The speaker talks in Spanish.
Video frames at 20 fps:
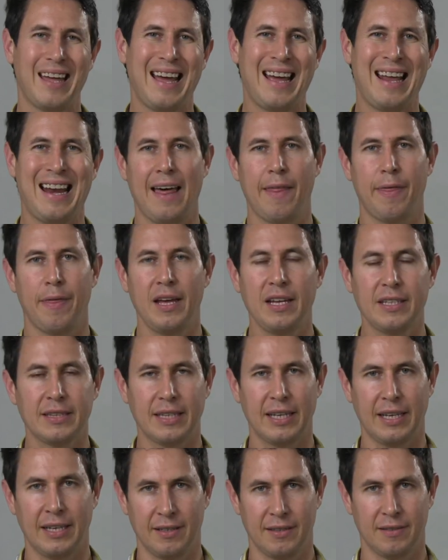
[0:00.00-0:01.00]
el
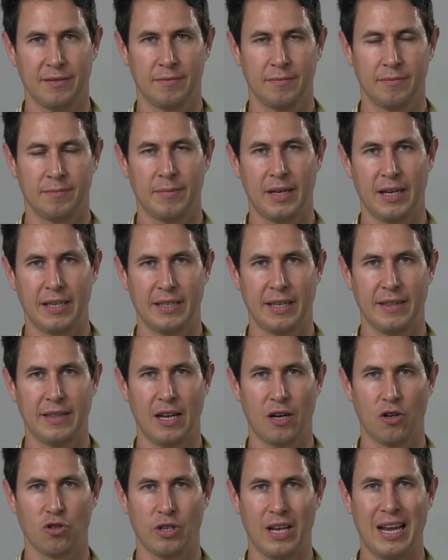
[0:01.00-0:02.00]
aceite, para
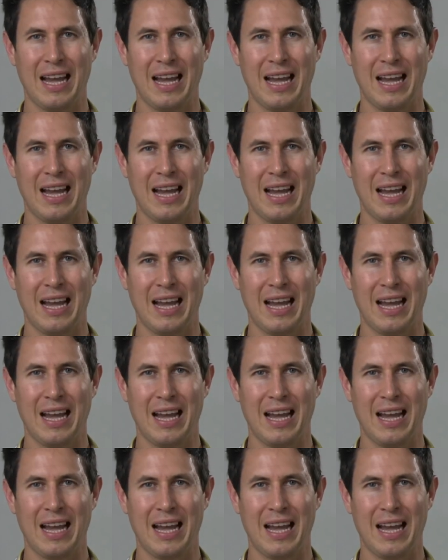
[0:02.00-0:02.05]
entendernos.